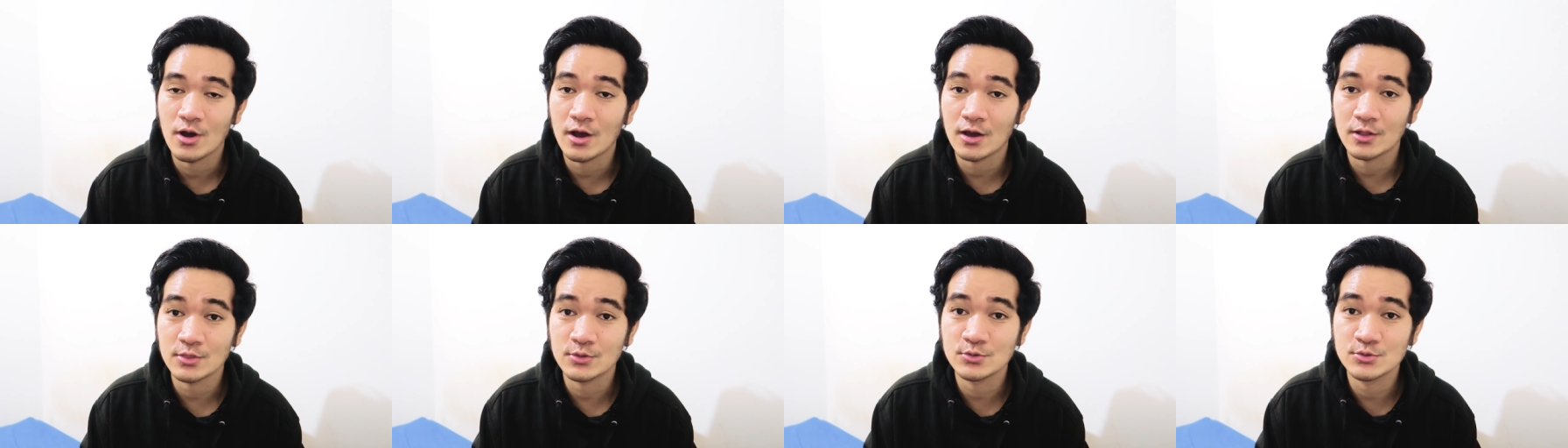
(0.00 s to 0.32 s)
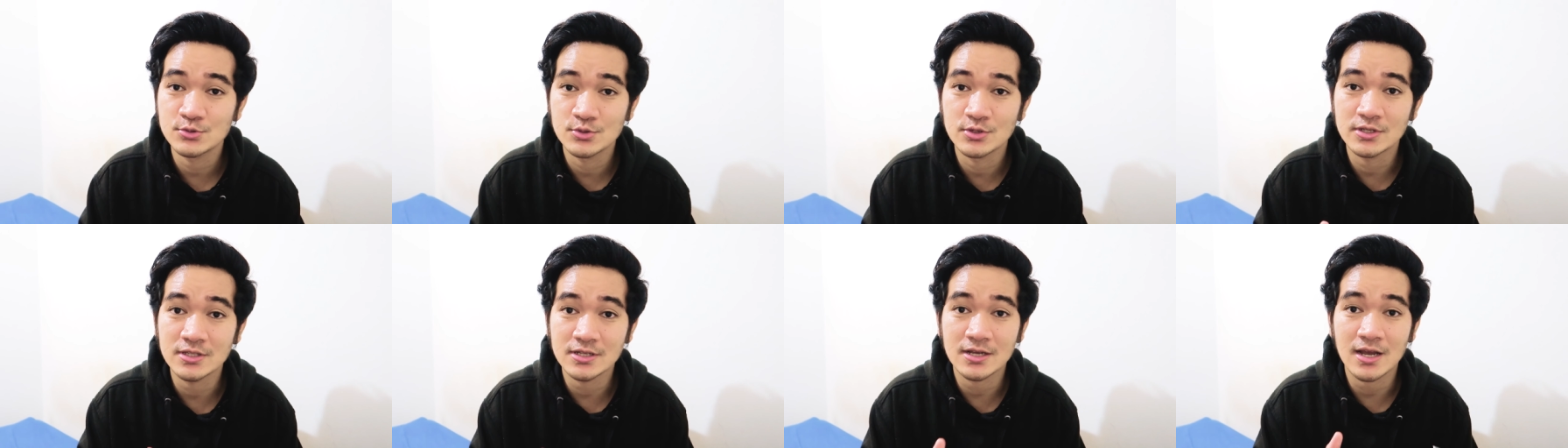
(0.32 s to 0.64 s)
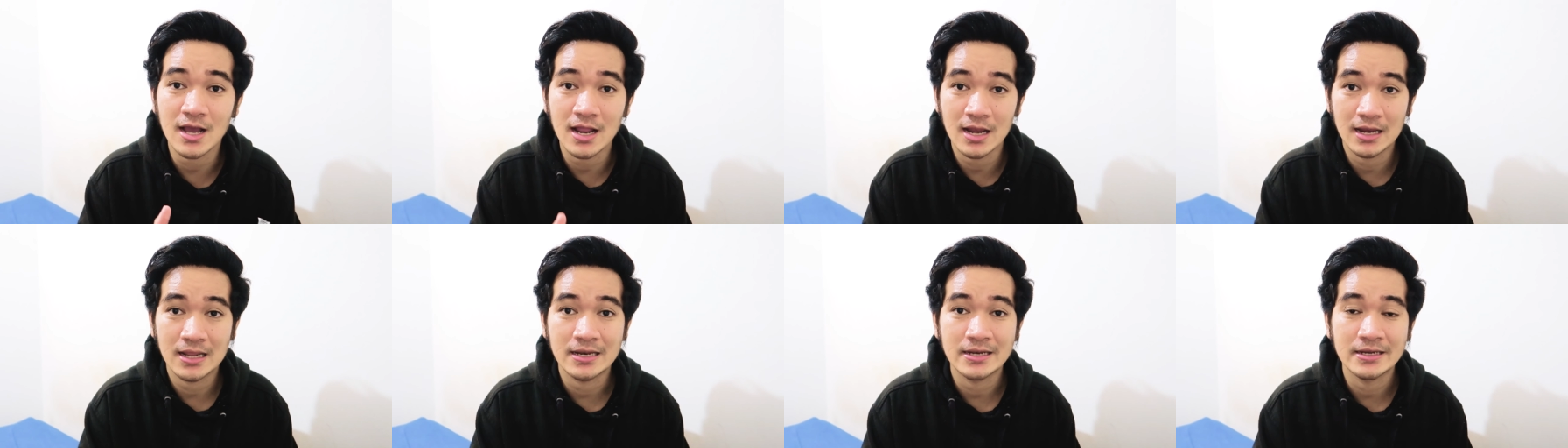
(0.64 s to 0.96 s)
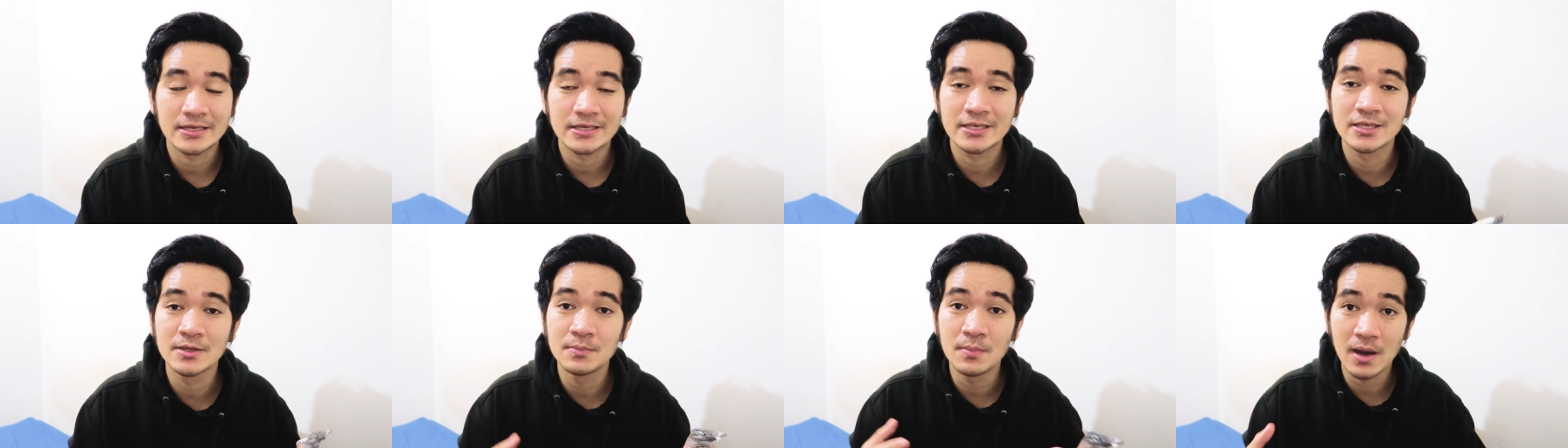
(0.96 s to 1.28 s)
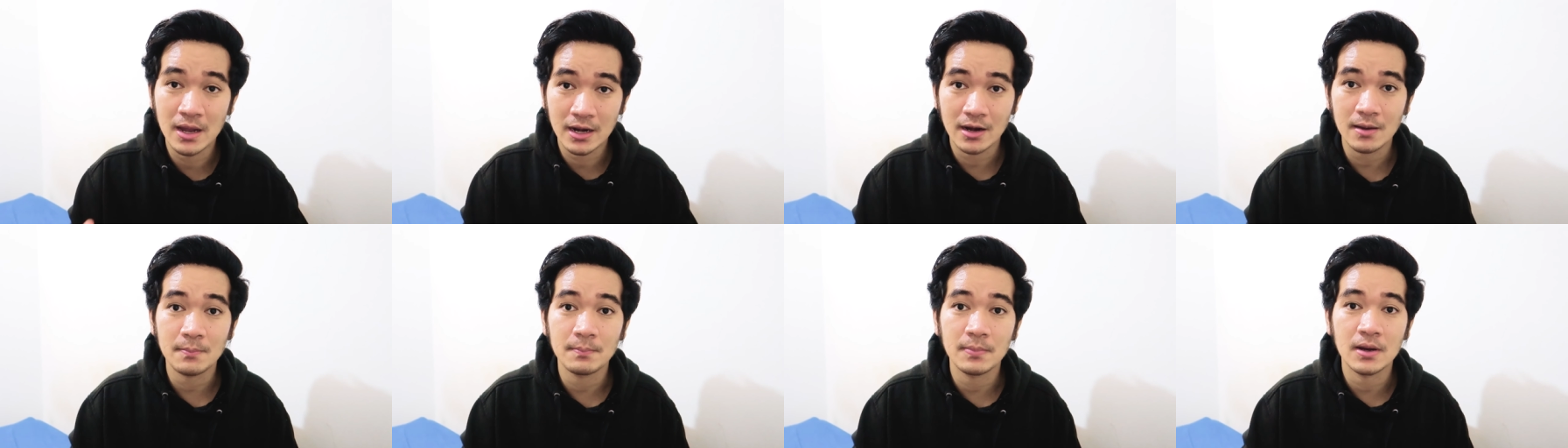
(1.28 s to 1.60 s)
gue akan tunjukin ke kalian
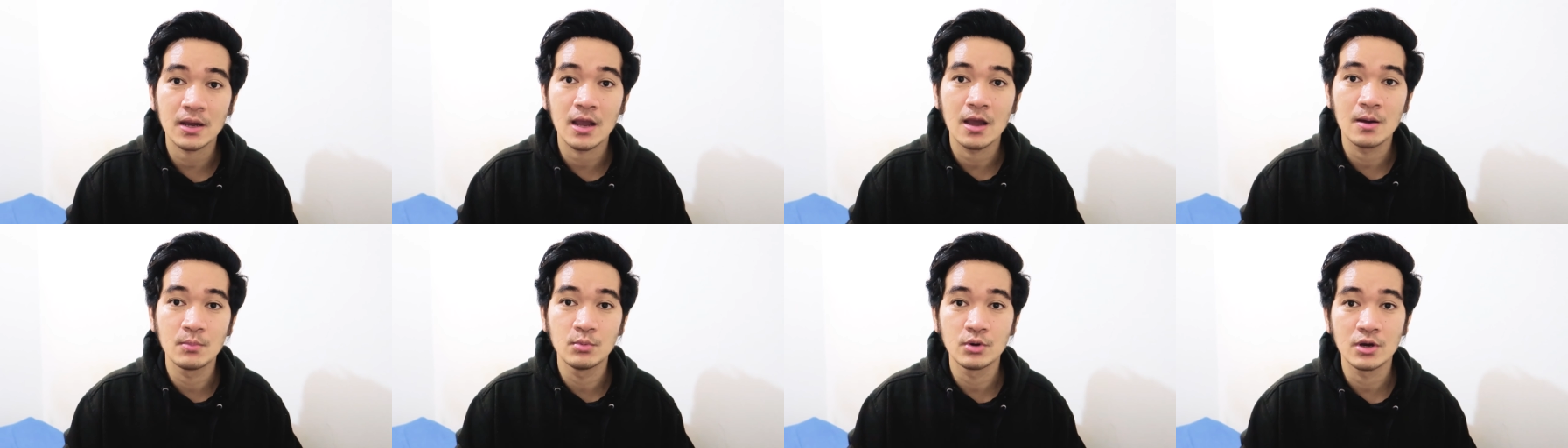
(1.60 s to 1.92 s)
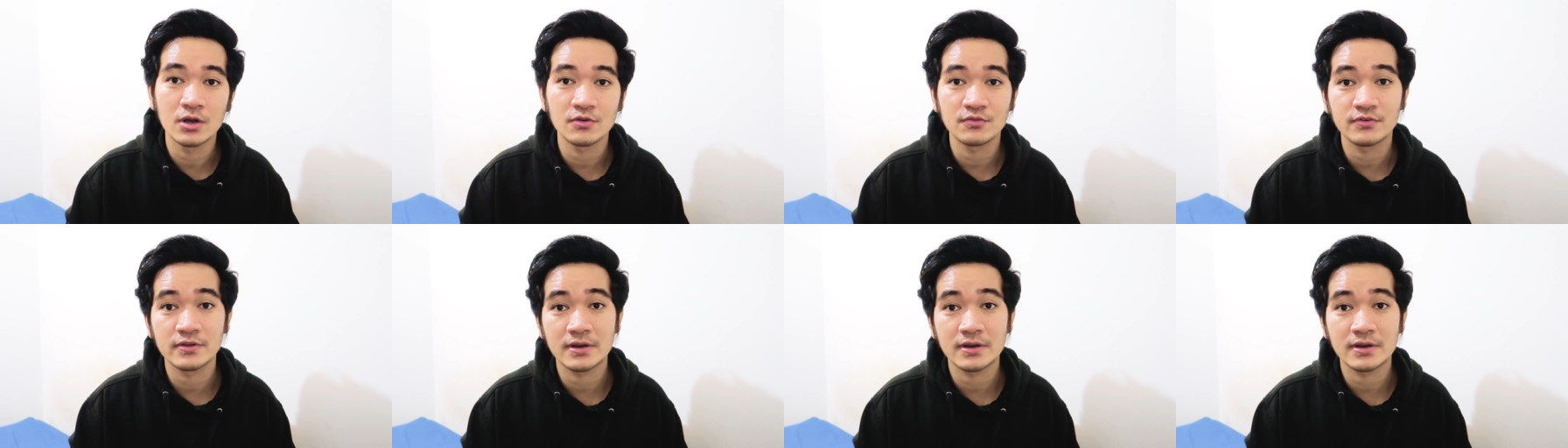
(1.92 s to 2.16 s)
gimana penggabungan